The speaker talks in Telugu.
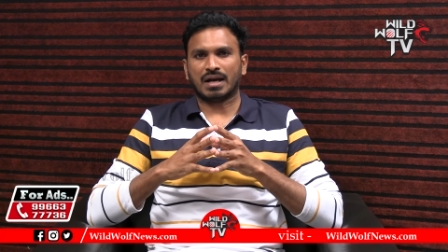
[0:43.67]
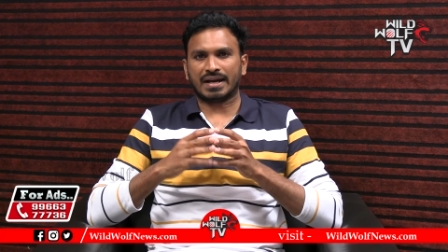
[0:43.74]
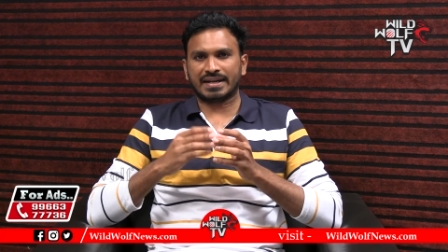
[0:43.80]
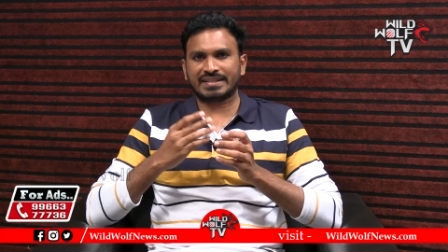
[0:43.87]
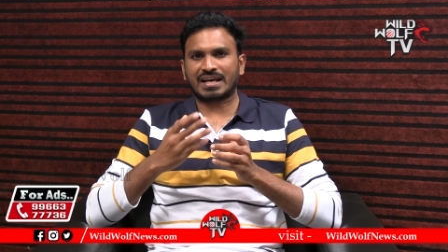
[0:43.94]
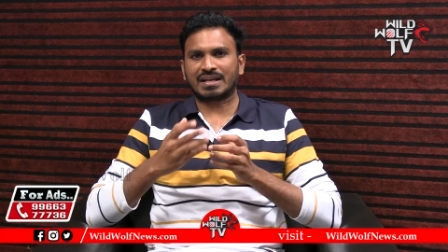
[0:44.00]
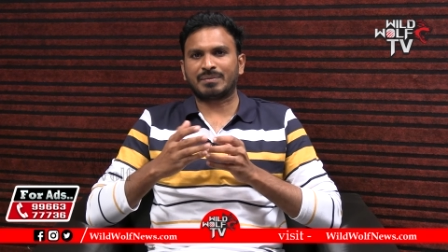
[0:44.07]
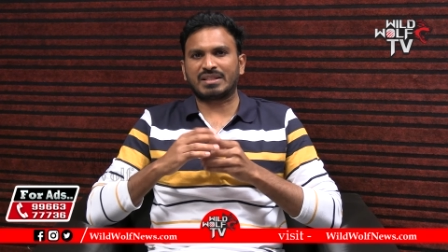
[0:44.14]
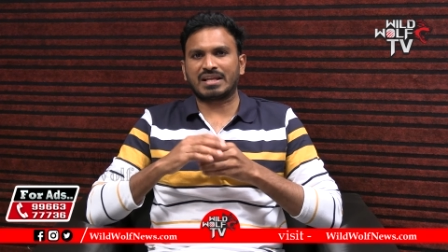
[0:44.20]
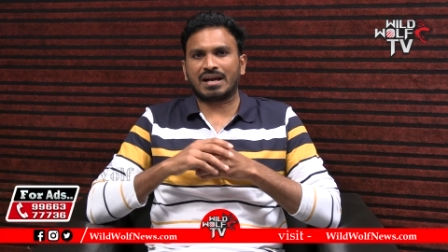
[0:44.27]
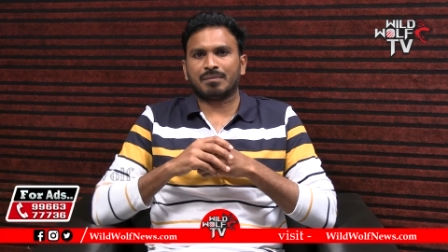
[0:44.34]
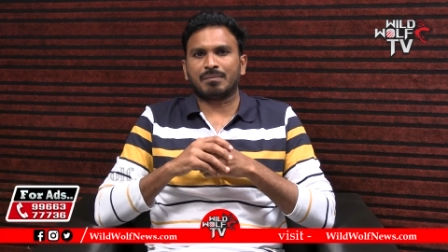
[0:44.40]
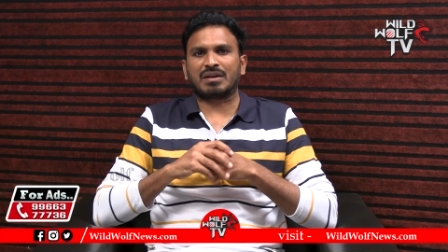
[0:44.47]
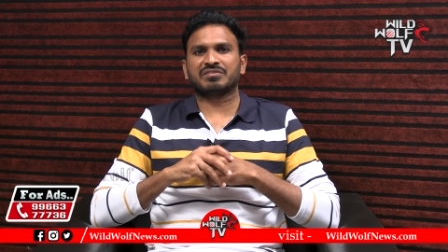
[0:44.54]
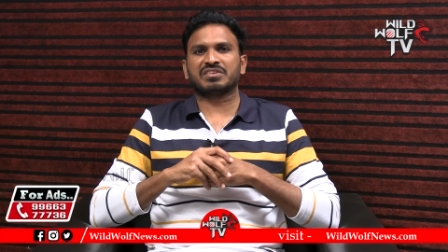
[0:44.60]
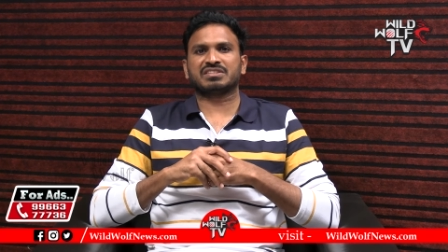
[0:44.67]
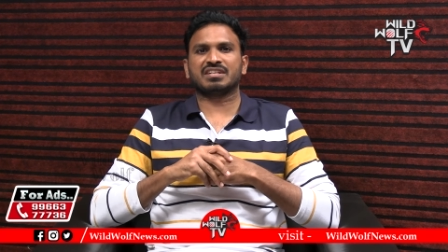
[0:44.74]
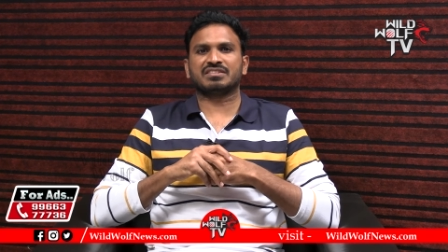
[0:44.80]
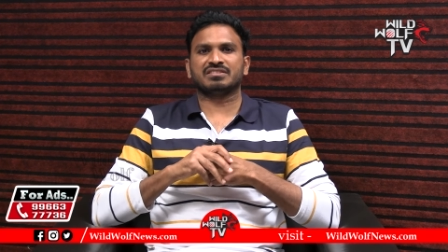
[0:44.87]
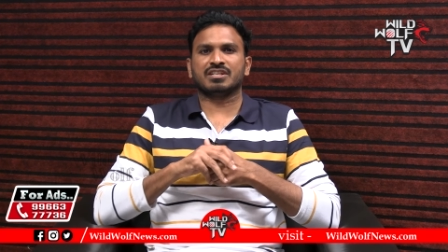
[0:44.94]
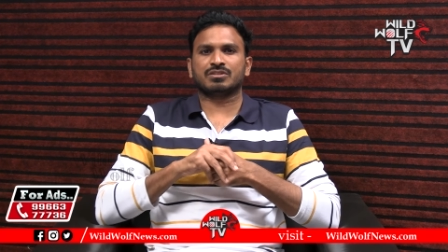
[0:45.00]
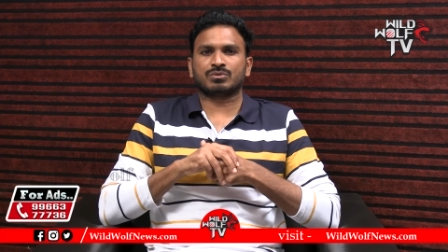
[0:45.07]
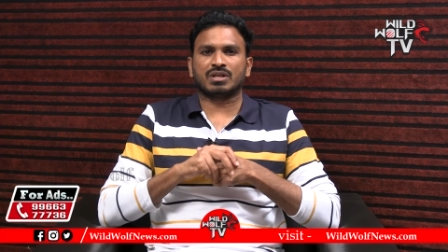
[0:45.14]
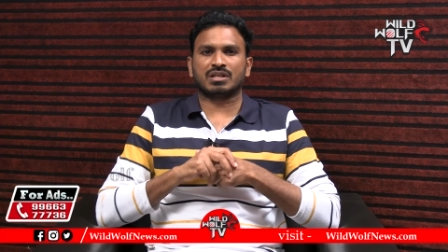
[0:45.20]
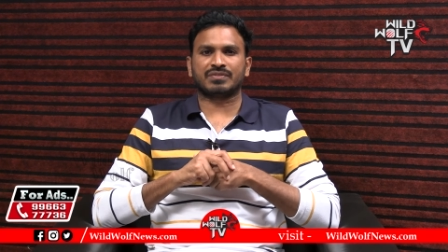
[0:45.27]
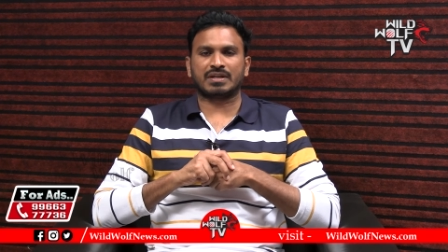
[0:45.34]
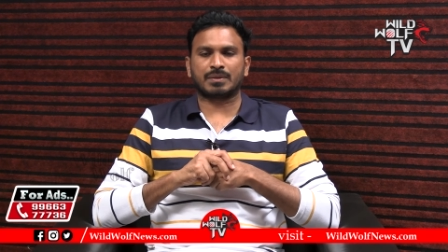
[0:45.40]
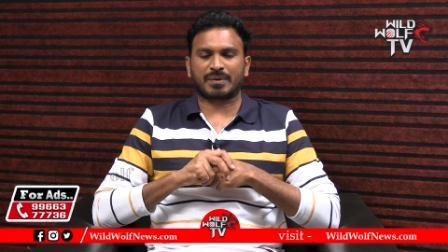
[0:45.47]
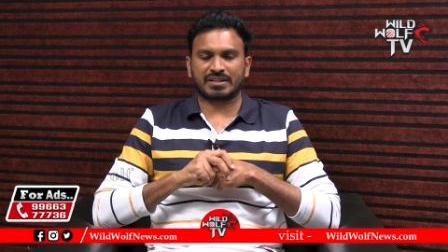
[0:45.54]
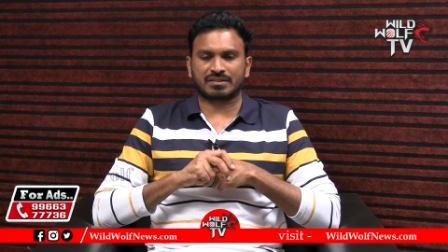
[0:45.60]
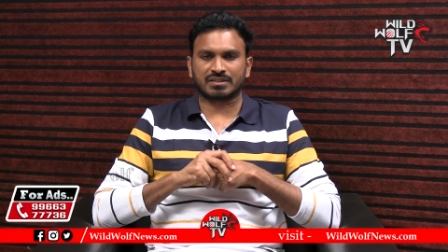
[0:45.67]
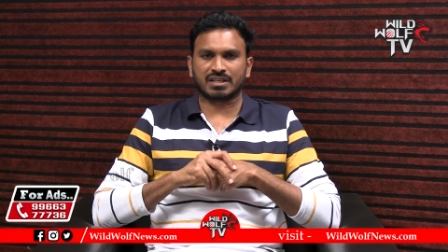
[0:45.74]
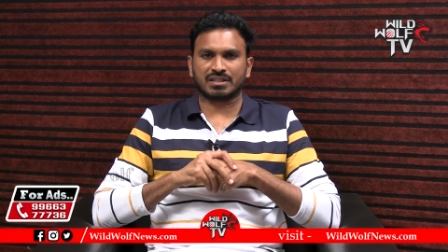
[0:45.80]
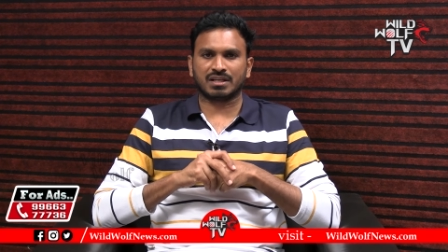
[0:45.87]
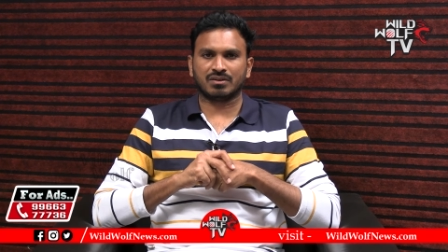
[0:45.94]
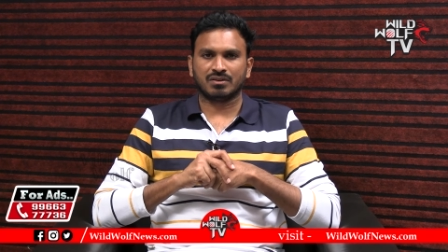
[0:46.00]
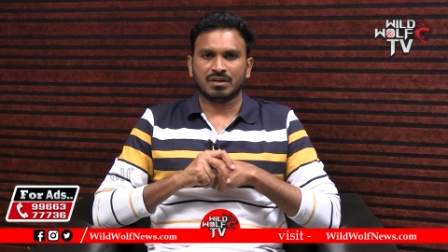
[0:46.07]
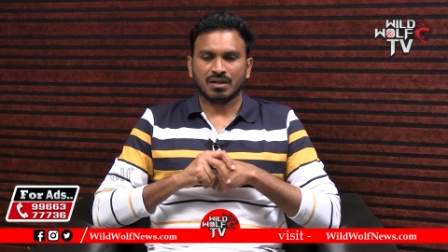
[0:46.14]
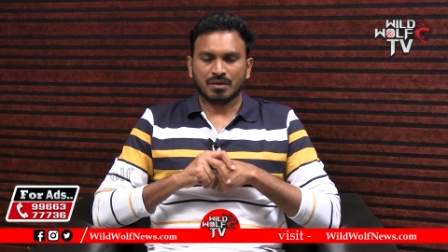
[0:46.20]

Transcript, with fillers: అనే దాని మీద మనం విశ్లేషణ చేసుకునేటువంటి ప్రయత్నం చేద్దాం